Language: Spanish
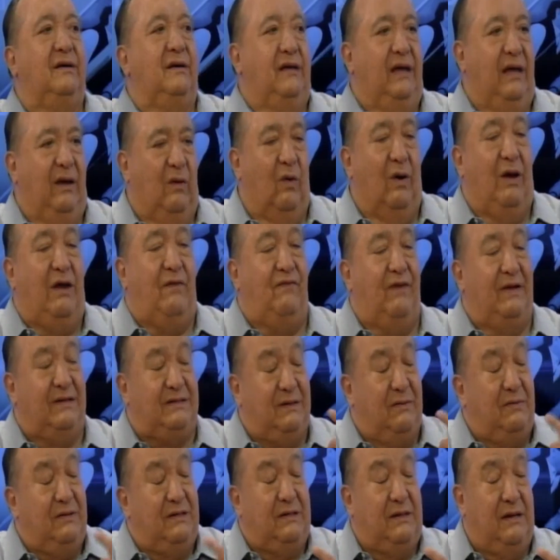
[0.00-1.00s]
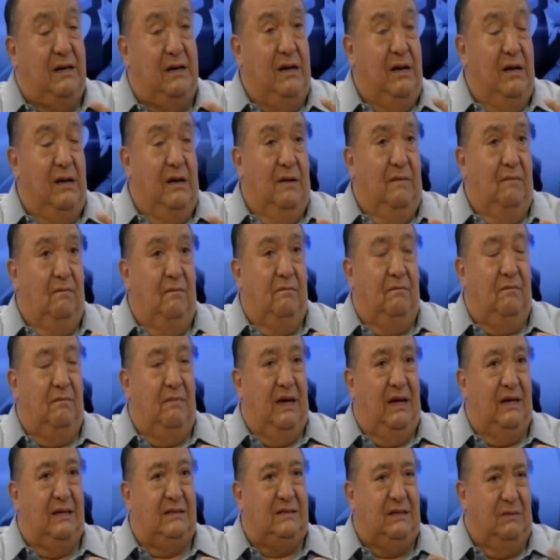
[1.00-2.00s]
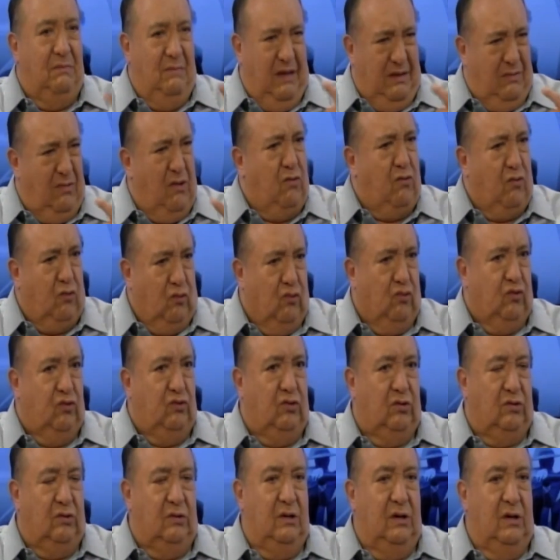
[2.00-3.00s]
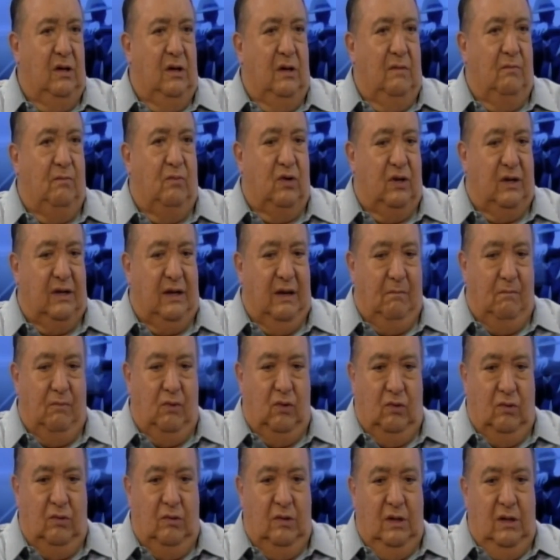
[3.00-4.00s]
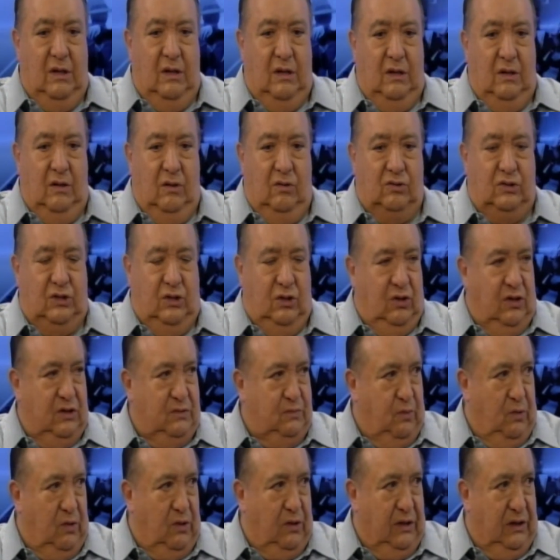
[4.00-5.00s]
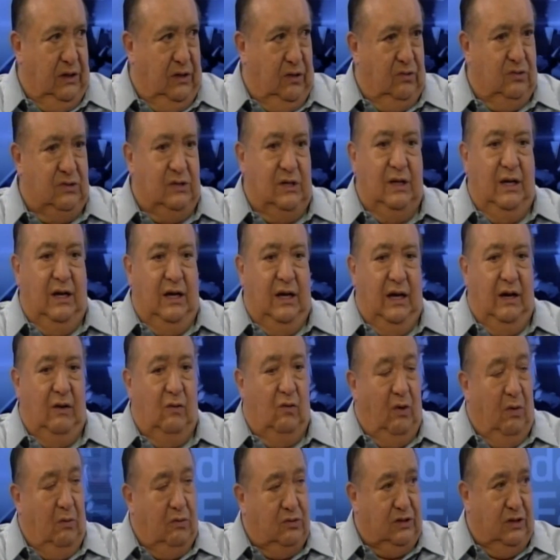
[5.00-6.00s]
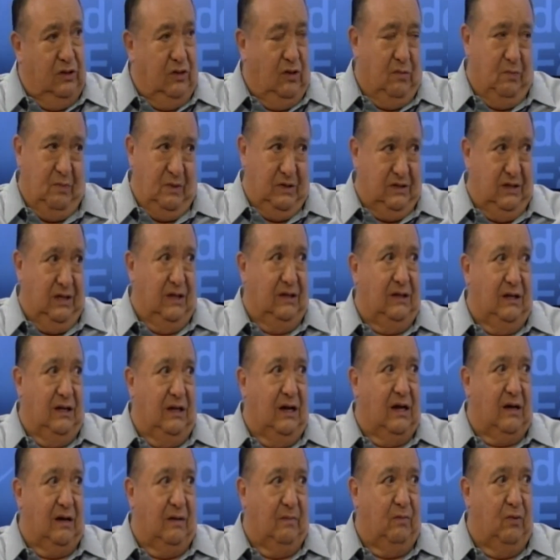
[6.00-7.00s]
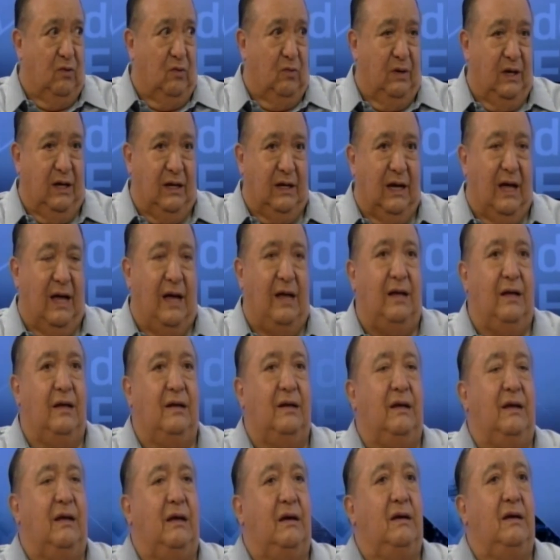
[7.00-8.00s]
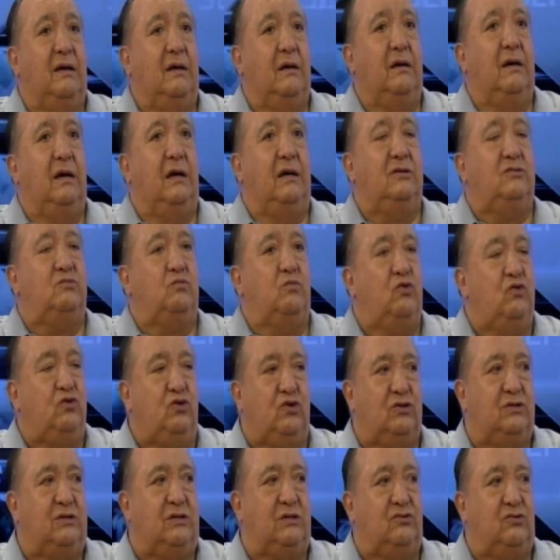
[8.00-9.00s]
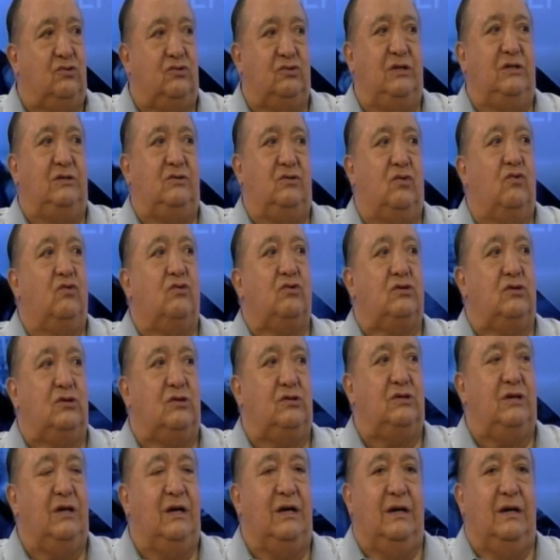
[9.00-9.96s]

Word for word: y fíjate, ¿sabes qué? sí me lleva orgullo. Por ejemplo, los señores políticos, el nuevo señor presidente de la República, es muchos de sus discursos